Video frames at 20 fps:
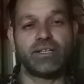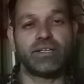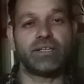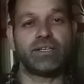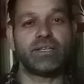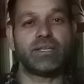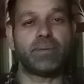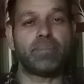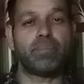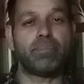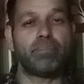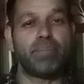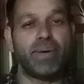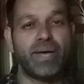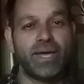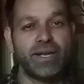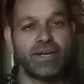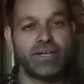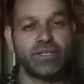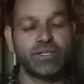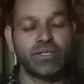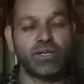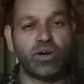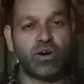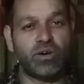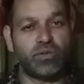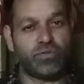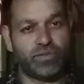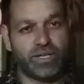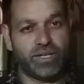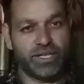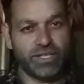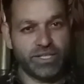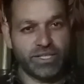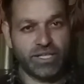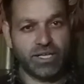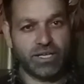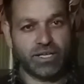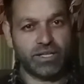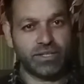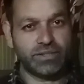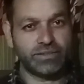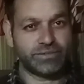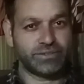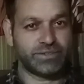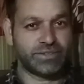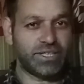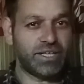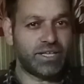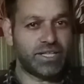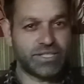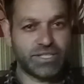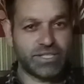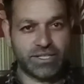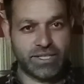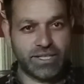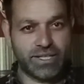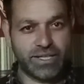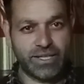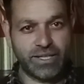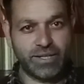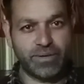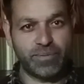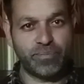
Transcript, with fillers: द पैरट ऑफ इंडिया कहा जाता है